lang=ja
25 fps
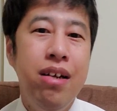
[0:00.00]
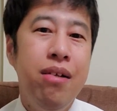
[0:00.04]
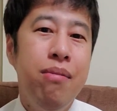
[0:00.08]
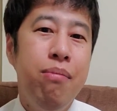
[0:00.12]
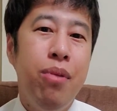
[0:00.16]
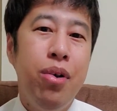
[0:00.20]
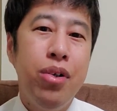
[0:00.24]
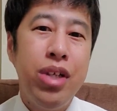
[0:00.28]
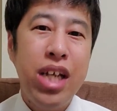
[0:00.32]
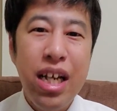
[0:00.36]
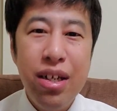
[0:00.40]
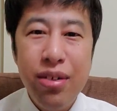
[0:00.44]

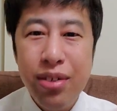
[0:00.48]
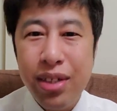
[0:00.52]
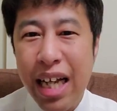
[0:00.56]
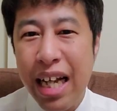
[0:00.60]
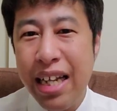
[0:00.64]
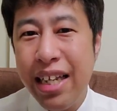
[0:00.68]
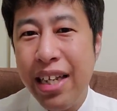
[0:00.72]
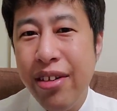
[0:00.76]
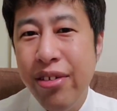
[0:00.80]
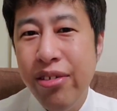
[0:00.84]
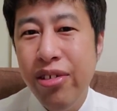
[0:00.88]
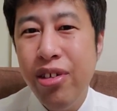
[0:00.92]
モデルさ
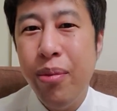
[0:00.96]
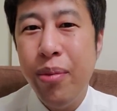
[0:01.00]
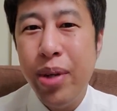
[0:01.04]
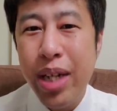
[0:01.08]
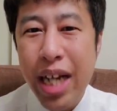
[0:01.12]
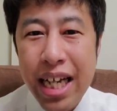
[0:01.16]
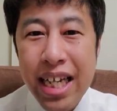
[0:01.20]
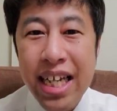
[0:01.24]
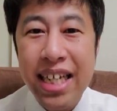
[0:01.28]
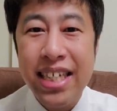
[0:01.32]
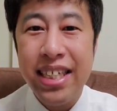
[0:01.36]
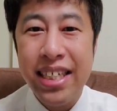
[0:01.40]
んって言うのも
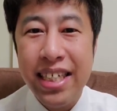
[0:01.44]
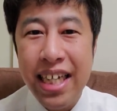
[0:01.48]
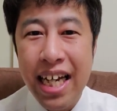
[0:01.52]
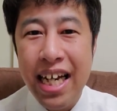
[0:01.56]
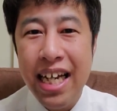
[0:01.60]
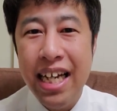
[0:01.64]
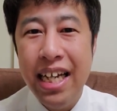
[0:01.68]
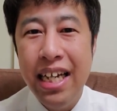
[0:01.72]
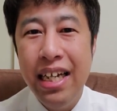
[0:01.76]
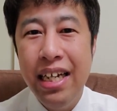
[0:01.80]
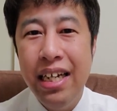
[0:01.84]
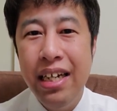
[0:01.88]
嫌だし
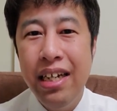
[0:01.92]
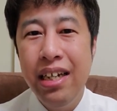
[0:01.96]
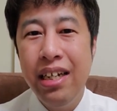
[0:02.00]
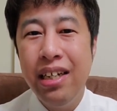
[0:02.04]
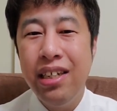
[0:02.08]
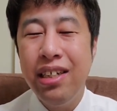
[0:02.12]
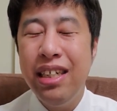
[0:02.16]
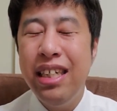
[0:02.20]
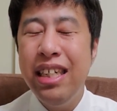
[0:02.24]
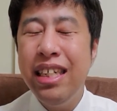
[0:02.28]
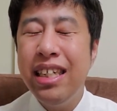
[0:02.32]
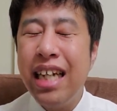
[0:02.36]
ね。
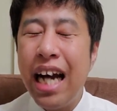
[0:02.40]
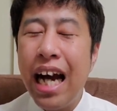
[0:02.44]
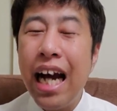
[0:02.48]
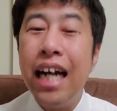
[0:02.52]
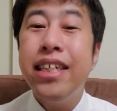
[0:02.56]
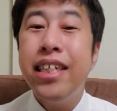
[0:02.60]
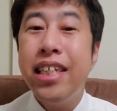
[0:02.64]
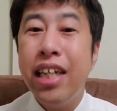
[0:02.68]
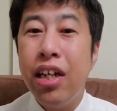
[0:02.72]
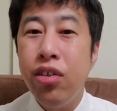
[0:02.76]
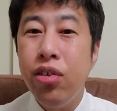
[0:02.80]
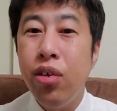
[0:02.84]
引っか
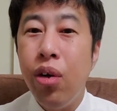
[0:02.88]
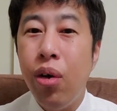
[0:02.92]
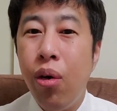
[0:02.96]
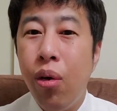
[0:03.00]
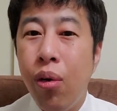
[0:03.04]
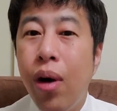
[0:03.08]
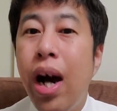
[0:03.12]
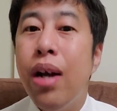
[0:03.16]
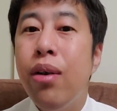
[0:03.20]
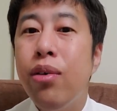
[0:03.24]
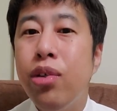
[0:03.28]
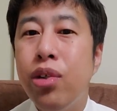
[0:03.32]
かっちゃうの、
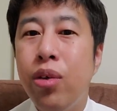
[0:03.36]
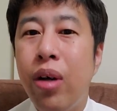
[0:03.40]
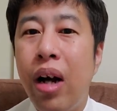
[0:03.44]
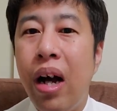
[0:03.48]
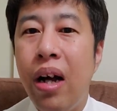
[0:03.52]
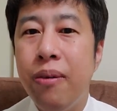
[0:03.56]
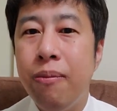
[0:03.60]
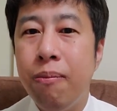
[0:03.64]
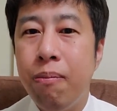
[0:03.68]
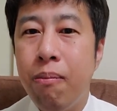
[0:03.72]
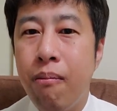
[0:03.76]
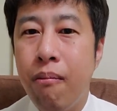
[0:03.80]
他の人が。